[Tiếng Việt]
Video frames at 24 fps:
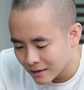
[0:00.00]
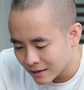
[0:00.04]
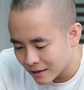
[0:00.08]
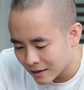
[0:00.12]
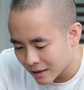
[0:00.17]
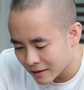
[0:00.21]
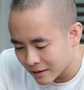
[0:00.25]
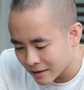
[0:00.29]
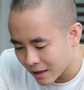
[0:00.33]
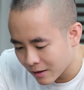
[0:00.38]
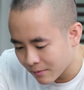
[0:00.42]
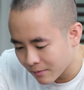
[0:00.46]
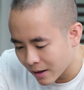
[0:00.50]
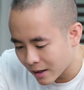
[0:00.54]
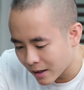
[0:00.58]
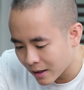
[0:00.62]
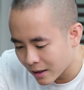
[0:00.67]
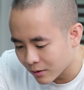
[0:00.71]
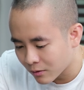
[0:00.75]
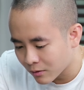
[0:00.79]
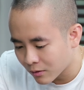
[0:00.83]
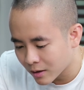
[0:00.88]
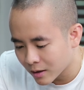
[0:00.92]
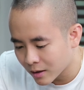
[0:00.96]
tại sao bạn
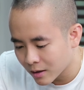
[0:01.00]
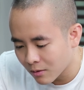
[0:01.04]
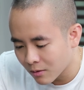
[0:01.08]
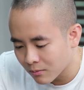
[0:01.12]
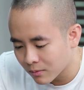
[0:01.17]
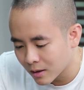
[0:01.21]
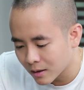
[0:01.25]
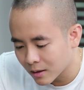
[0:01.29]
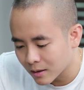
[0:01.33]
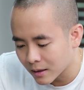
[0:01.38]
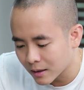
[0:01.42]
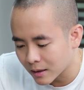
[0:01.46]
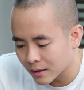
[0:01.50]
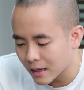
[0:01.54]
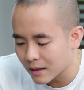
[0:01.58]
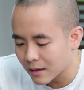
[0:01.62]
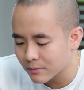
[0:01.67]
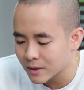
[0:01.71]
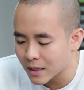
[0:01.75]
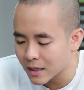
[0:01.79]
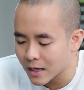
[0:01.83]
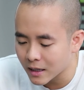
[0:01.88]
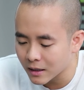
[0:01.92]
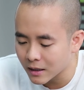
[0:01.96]
lại có cái động lực để
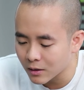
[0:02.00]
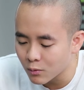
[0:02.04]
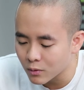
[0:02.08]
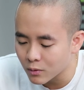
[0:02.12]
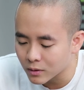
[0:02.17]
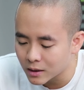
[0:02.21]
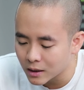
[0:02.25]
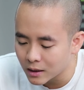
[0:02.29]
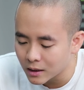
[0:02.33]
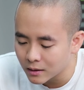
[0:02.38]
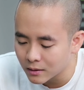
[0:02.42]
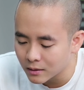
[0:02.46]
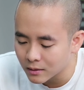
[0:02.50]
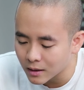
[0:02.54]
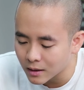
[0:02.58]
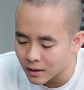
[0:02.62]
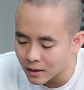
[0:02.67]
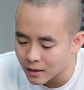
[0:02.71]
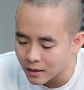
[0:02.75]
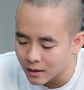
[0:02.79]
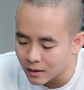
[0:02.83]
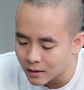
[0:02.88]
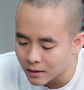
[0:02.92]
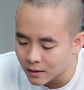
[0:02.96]
tham gia cái cuộc thi như
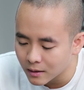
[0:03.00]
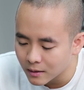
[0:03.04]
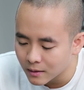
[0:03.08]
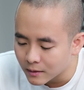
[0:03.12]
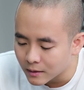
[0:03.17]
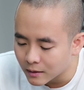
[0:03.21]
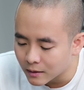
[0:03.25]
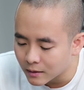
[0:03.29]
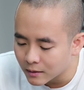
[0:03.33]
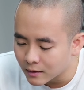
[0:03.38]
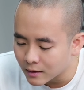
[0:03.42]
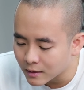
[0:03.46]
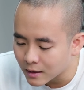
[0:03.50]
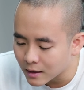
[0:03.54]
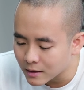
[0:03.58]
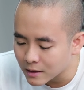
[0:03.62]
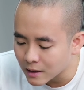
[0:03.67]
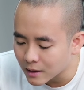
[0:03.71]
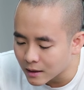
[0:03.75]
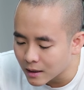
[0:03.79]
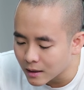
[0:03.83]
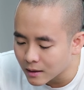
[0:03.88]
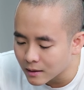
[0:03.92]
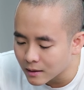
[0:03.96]
thế. Người ta sẽ thích